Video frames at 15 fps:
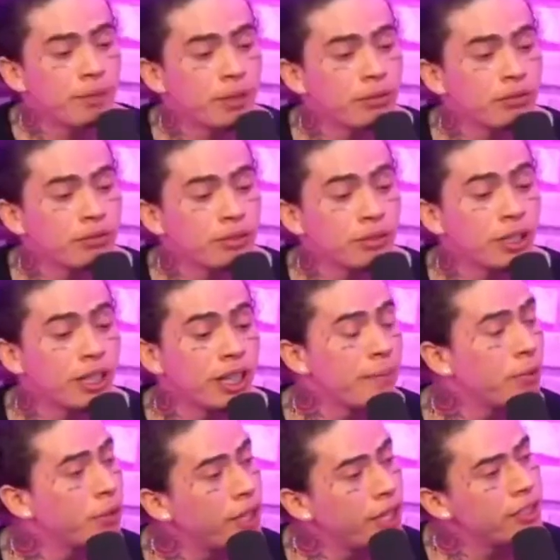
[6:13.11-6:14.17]
eu não
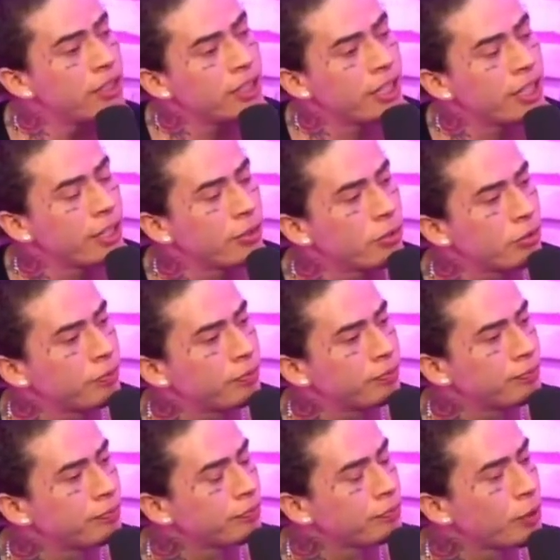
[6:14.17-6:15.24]
lembro nem ah, direito isso,
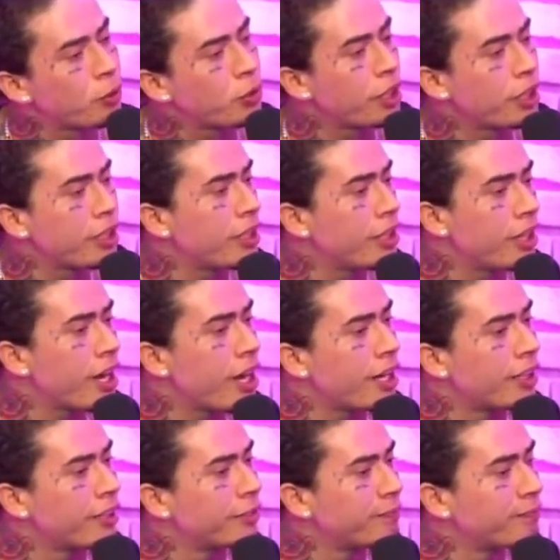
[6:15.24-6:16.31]
isso. o que que o era.
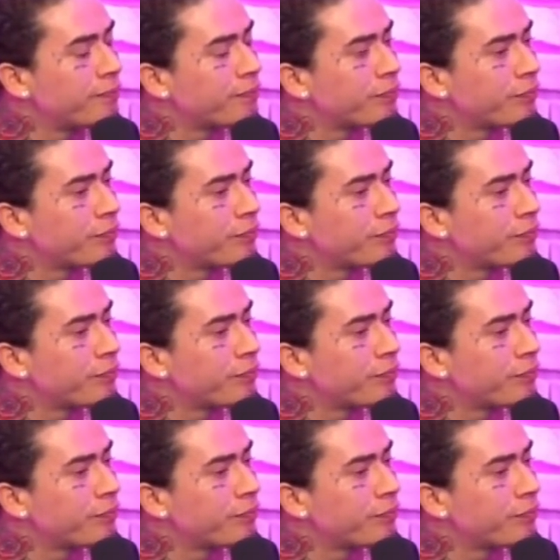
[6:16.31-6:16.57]
Motivo, né? Sim.